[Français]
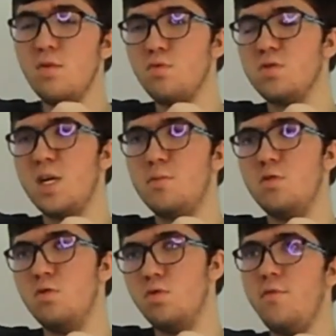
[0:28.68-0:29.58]
le concept
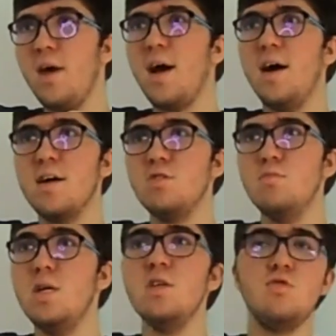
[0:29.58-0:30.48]
de faire un
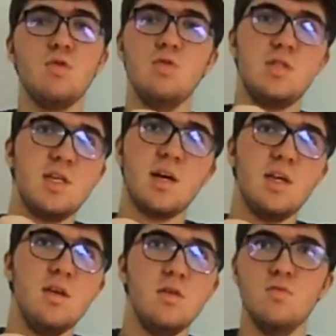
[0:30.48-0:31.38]
résumé sur une
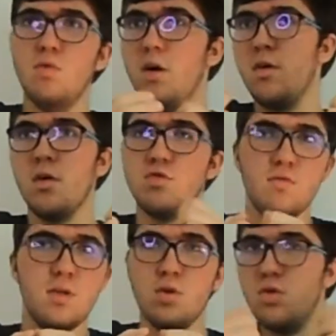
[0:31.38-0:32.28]
série ou un jeu
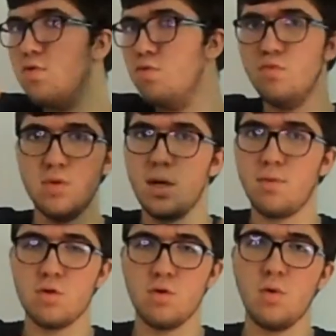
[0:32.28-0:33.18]
vidéo ou
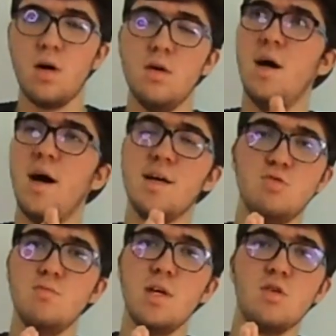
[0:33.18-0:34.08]
n'importe quoi, un
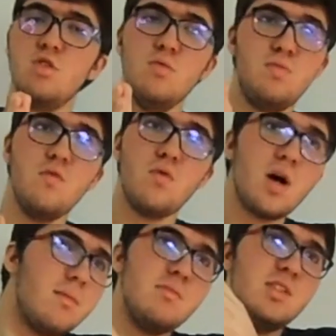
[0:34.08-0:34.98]
résumé que tu peux
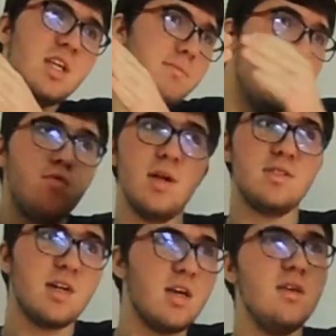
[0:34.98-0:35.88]
voir même si t'as pas vu la
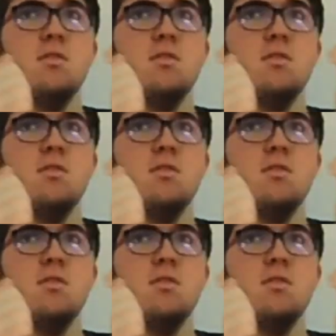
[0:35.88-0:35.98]
série.